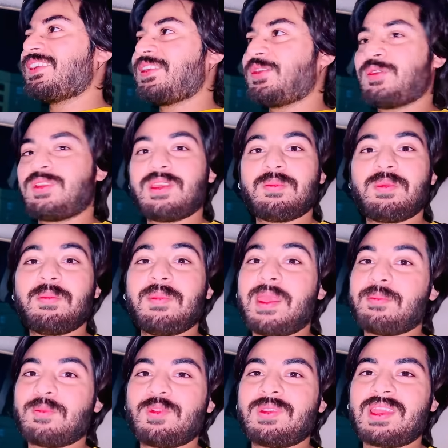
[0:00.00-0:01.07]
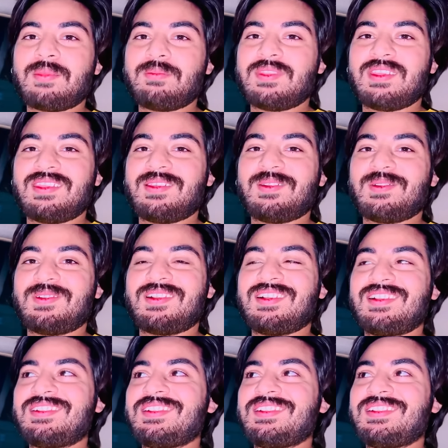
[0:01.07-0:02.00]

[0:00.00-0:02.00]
क्योंकि अभी मैम को टाइम देना होगा